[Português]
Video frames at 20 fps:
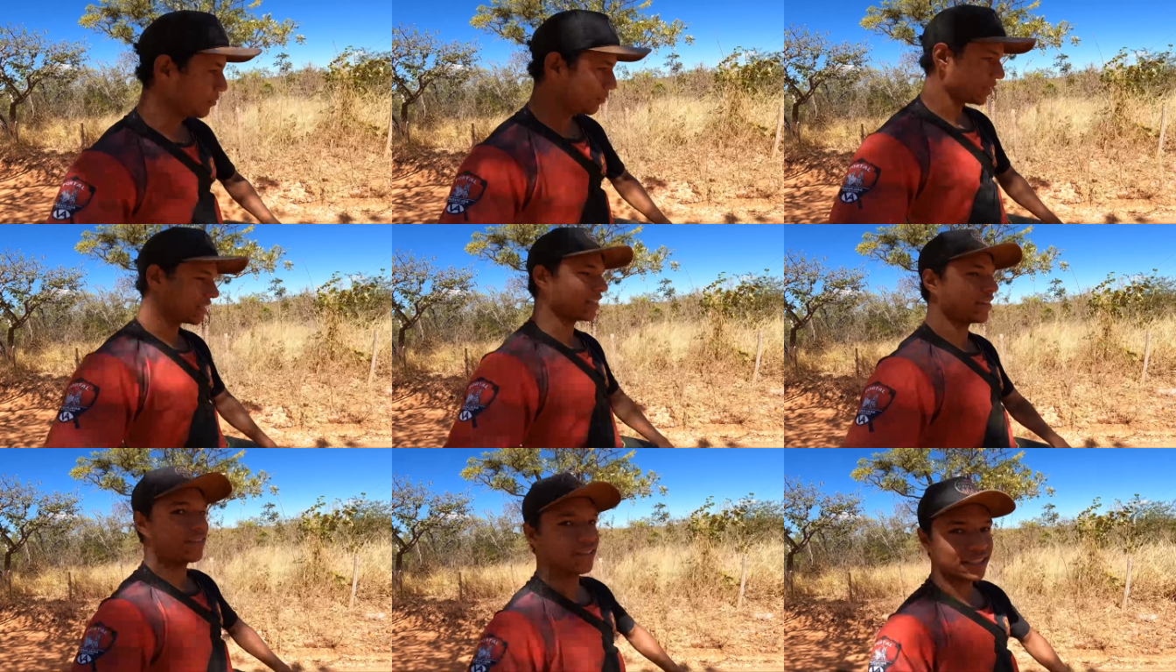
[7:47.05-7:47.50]

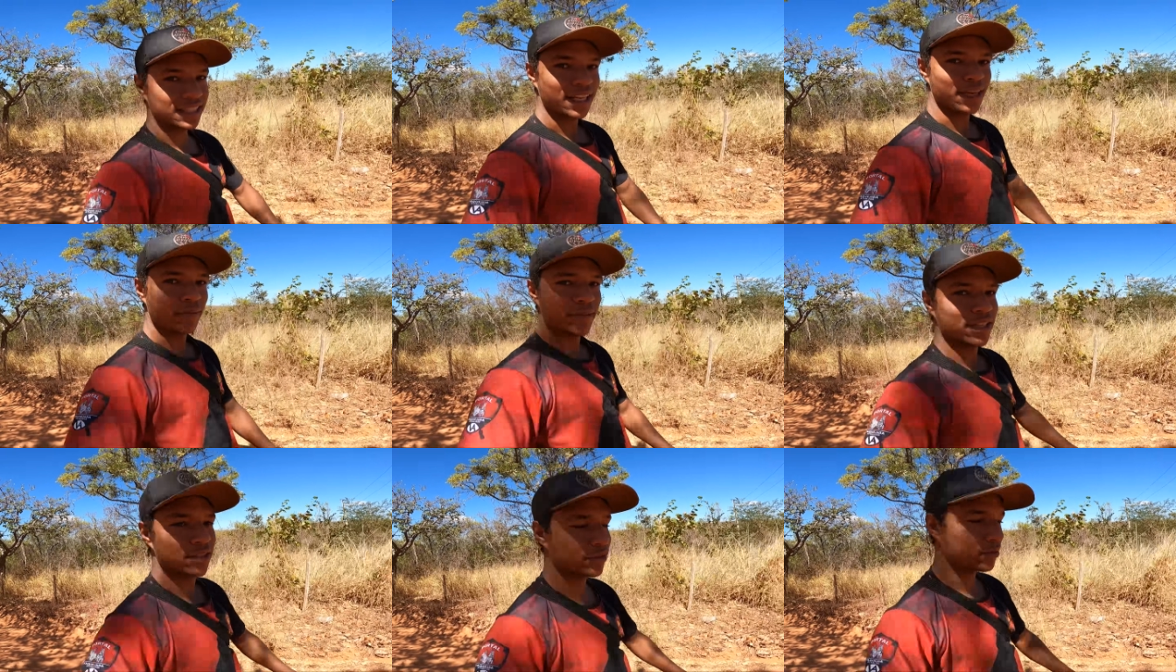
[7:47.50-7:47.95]
Pra tá
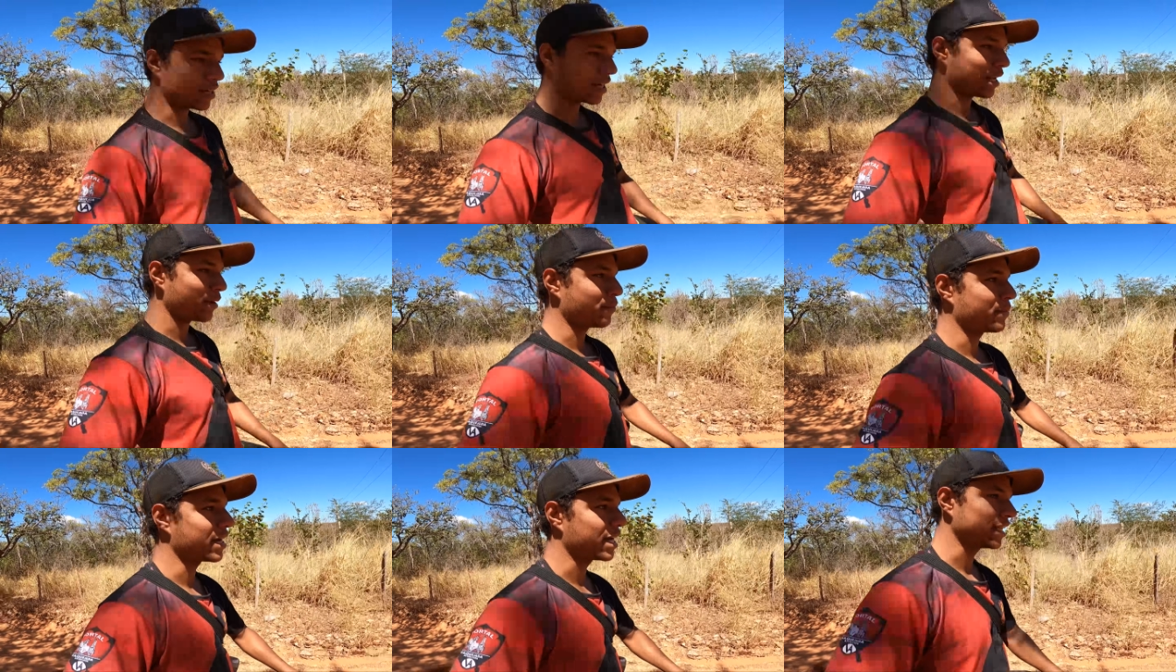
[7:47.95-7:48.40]
fazendo a
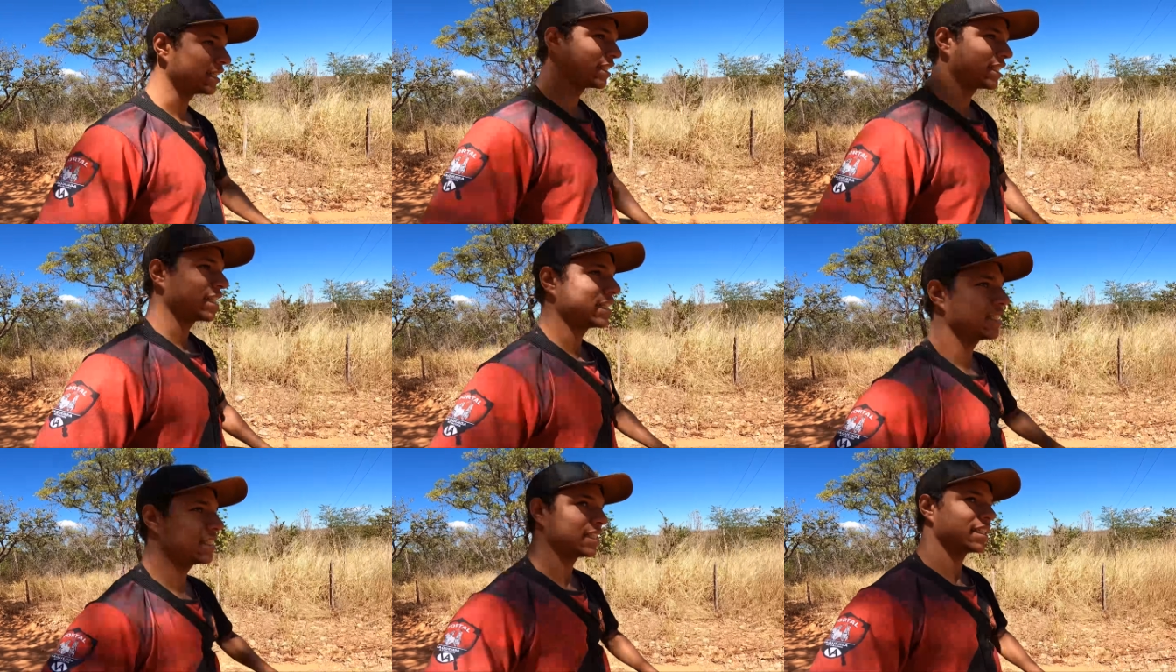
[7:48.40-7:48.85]
mistura lá pra
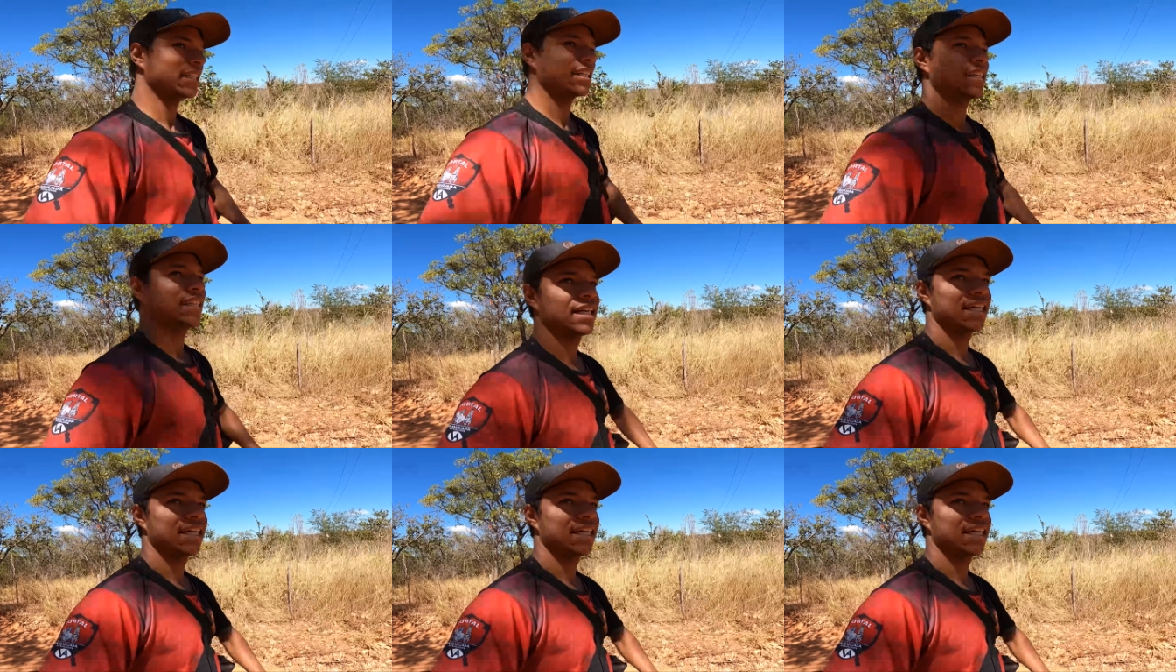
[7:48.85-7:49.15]
gente.